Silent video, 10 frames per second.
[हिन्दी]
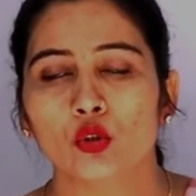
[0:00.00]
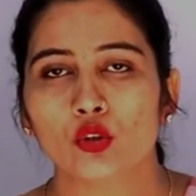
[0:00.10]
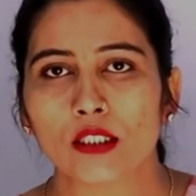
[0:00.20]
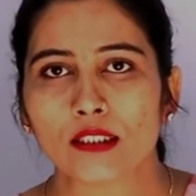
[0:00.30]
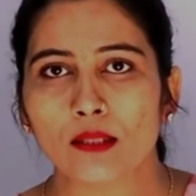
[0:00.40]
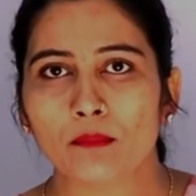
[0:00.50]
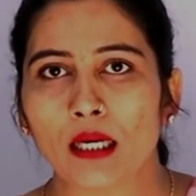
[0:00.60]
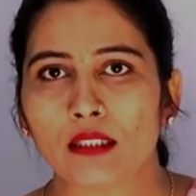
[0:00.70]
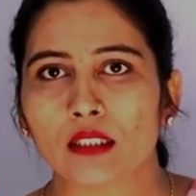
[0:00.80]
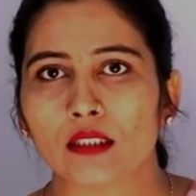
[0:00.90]
तो जैसे हम
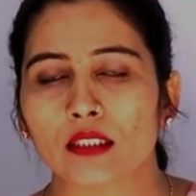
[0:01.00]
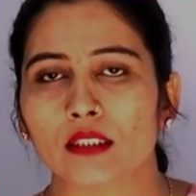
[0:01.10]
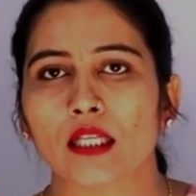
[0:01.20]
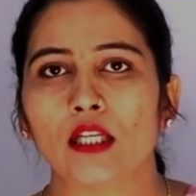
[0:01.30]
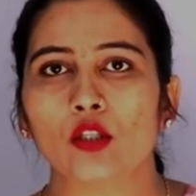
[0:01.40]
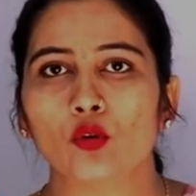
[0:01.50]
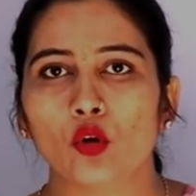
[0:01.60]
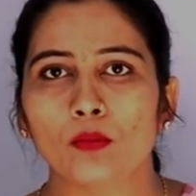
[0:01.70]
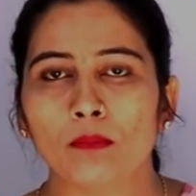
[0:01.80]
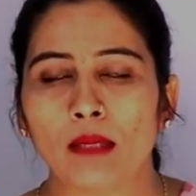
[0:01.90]
बात कर सकते हैं कि
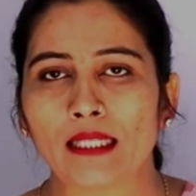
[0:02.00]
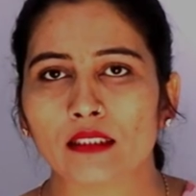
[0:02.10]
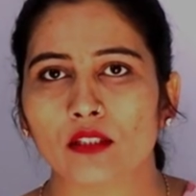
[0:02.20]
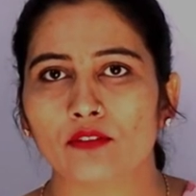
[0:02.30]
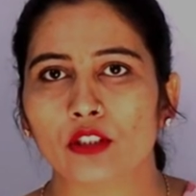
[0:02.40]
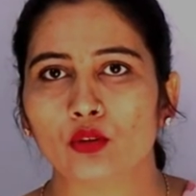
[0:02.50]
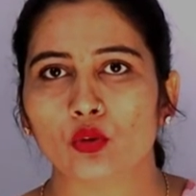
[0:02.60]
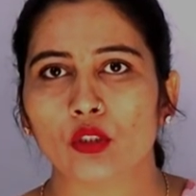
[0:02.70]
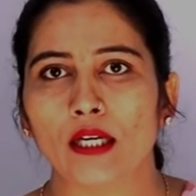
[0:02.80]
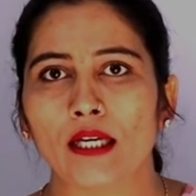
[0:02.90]
कोई भी ब्लैक सरफेस
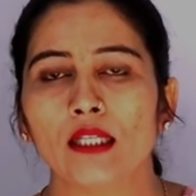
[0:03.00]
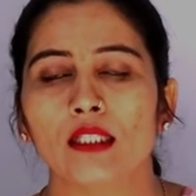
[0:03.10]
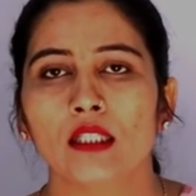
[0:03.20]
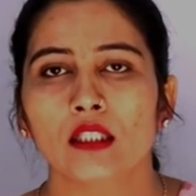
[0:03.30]
होता है